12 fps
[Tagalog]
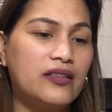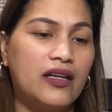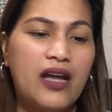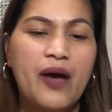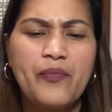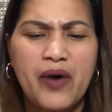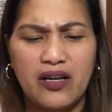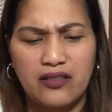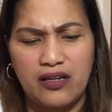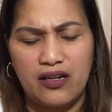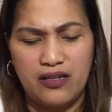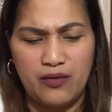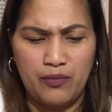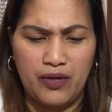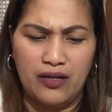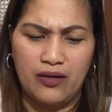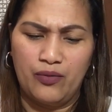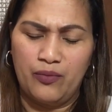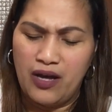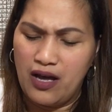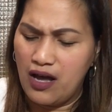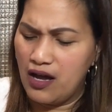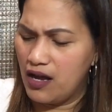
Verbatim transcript: na napakatagal ng panahon. Baka